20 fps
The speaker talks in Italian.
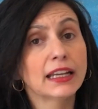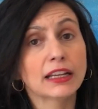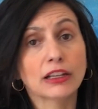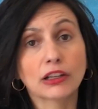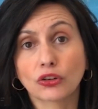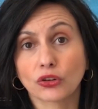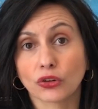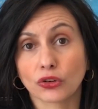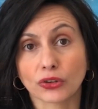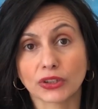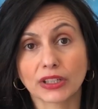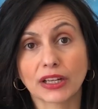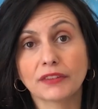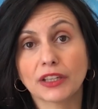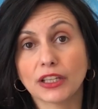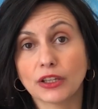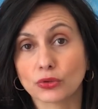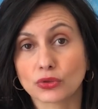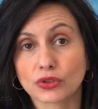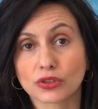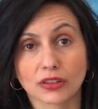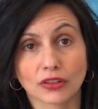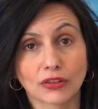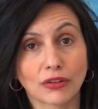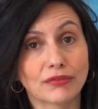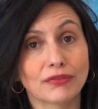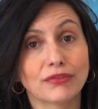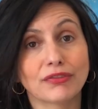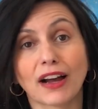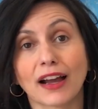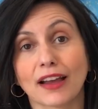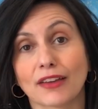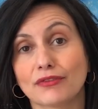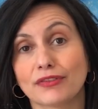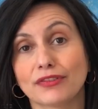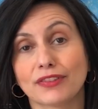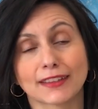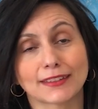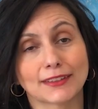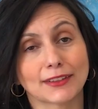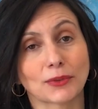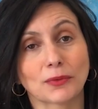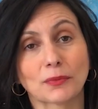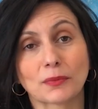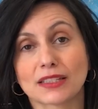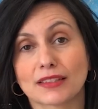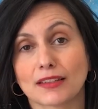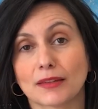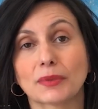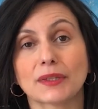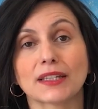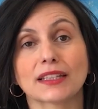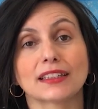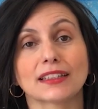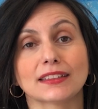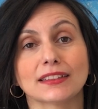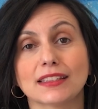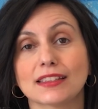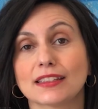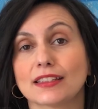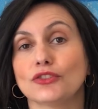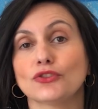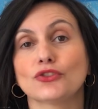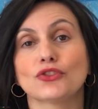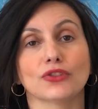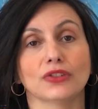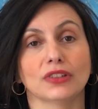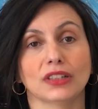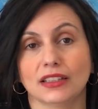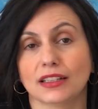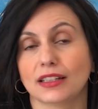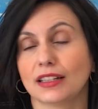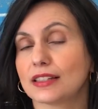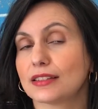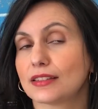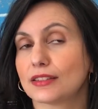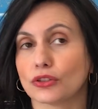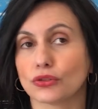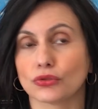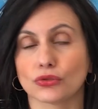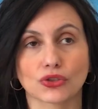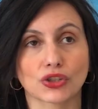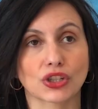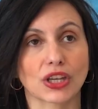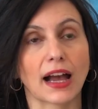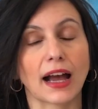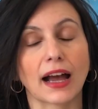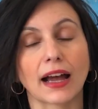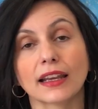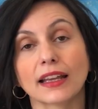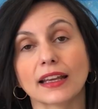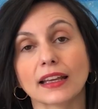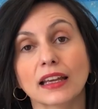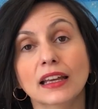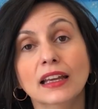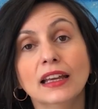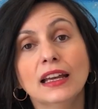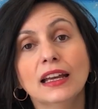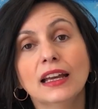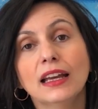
Il coronavirus non fa infatti, come sapete, distinzione di classe sociale,